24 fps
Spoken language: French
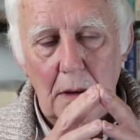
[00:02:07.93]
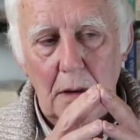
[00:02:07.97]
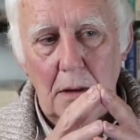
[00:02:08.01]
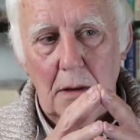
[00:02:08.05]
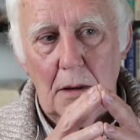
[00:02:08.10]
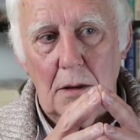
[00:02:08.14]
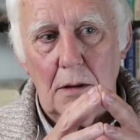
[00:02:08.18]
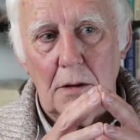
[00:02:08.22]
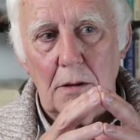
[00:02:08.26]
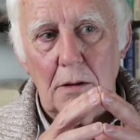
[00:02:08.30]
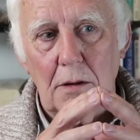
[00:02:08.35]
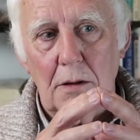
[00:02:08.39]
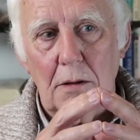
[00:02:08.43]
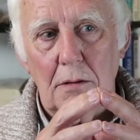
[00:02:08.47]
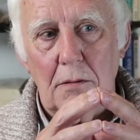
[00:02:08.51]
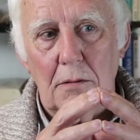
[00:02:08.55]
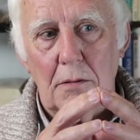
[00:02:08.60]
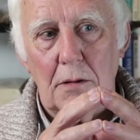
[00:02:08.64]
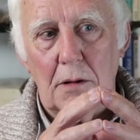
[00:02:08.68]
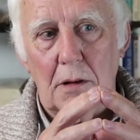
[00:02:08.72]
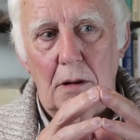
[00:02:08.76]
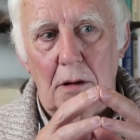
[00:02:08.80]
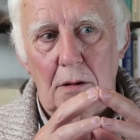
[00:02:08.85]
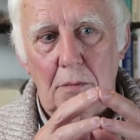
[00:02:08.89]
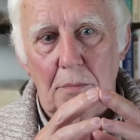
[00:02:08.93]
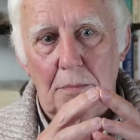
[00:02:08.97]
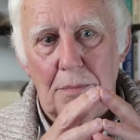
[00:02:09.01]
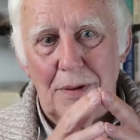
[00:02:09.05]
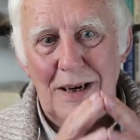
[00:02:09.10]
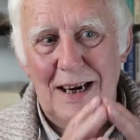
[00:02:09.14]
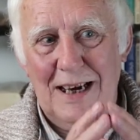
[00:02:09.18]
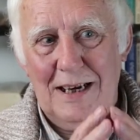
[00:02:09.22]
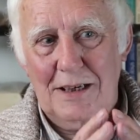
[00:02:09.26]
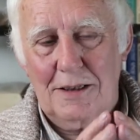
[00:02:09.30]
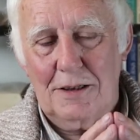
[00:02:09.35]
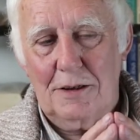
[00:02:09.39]
en
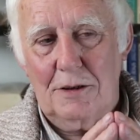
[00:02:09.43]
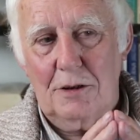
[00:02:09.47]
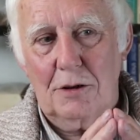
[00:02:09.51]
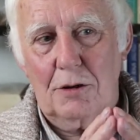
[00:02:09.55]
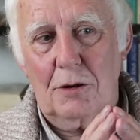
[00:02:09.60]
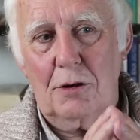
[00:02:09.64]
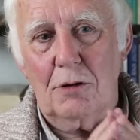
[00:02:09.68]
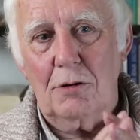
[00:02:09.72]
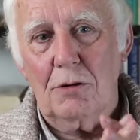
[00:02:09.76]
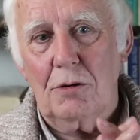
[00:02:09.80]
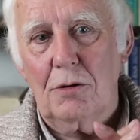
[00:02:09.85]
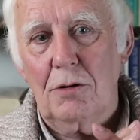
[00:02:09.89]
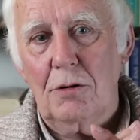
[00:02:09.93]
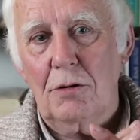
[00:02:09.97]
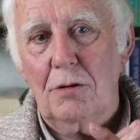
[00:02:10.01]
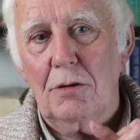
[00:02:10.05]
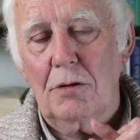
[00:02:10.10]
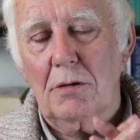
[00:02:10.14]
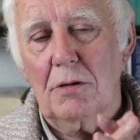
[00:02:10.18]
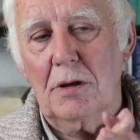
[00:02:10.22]
place de culture